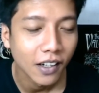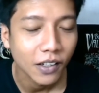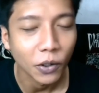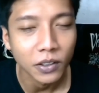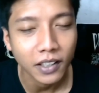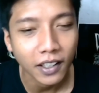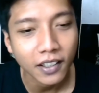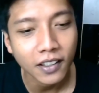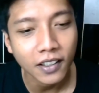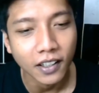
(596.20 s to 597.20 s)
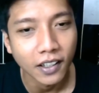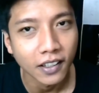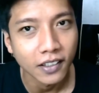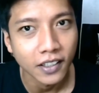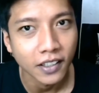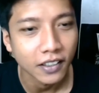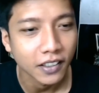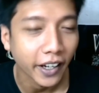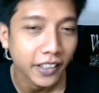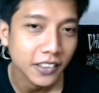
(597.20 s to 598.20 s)
konten uh,
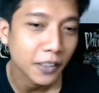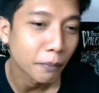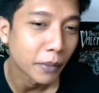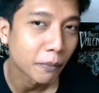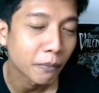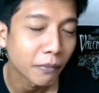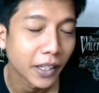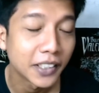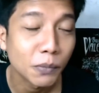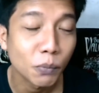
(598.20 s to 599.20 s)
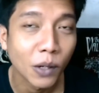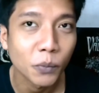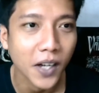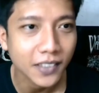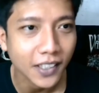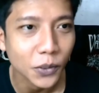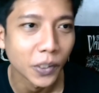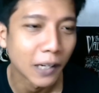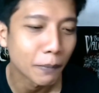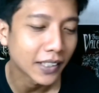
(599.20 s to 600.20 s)
reaction meme edisi bulan puasa
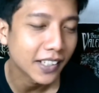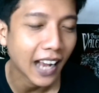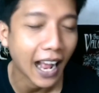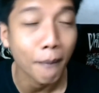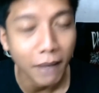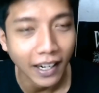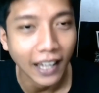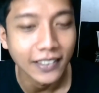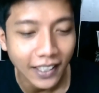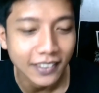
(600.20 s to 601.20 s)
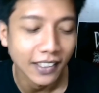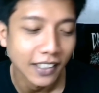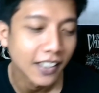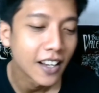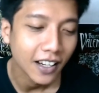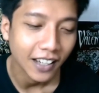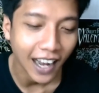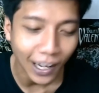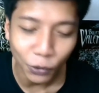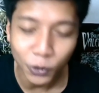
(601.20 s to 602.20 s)
cuy yang pasti yang aman aja sih
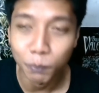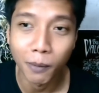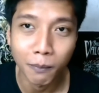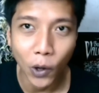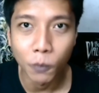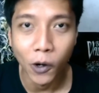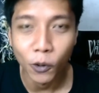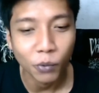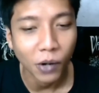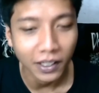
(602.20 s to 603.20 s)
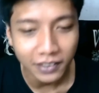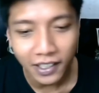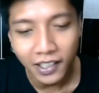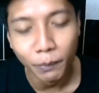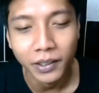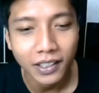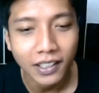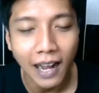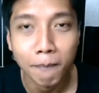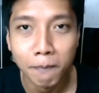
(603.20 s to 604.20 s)
nggak harus berbau-bau puasa yang
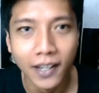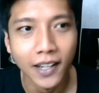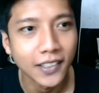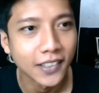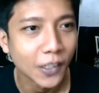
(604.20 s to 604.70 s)
penting aman aja